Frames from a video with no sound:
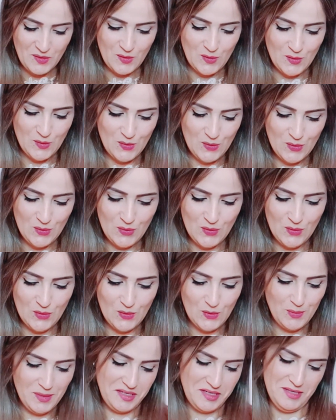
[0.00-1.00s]

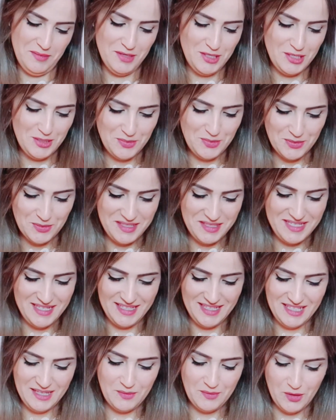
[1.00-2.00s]
وما كان شي
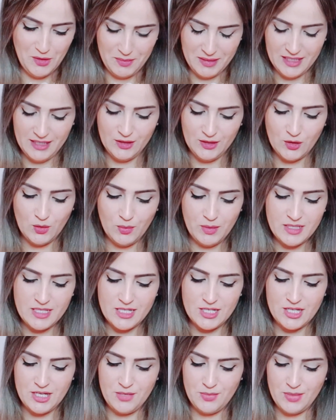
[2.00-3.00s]
بوبليسيتي المهم كنعطيكم
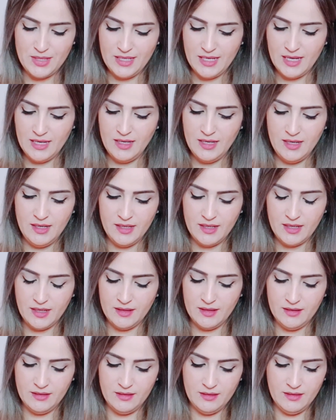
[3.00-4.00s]
التجربه ديالي اللي
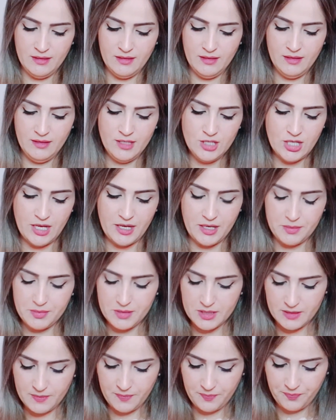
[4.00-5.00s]
كان اللي
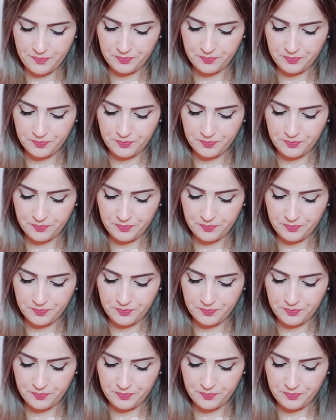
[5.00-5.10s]
جربت